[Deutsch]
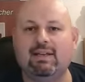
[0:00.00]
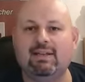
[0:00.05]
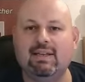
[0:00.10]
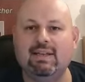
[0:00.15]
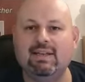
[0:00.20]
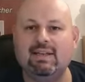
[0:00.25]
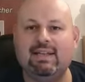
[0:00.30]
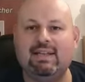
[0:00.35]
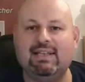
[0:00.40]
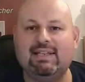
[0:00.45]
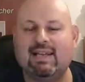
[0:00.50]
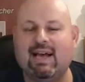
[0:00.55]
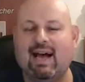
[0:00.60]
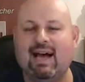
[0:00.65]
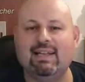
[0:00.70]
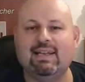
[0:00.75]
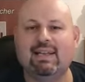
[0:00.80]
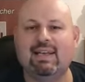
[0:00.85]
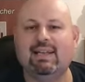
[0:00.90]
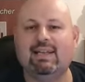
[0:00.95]
die die
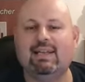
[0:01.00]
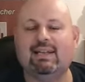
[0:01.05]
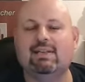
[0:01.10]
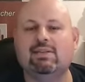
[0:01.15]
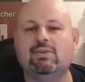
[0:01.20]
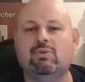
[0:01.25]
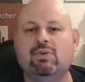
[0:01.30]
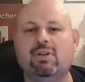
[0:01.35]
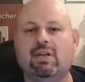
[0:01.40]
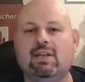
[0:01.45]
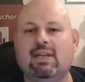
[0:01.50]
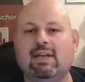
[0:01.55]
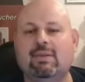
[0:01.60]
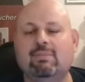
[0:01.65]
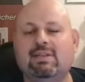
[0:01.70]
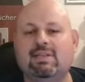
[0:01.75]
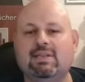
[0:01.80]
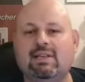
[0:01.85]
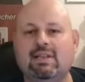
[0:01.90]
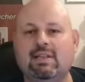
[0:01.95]
Zahnräder des
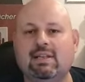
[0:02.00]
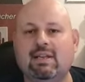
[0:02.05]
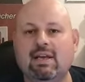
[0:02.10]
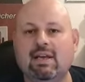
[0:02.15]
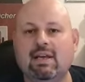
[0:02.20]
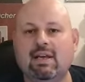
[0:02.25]
Unternehmens sind,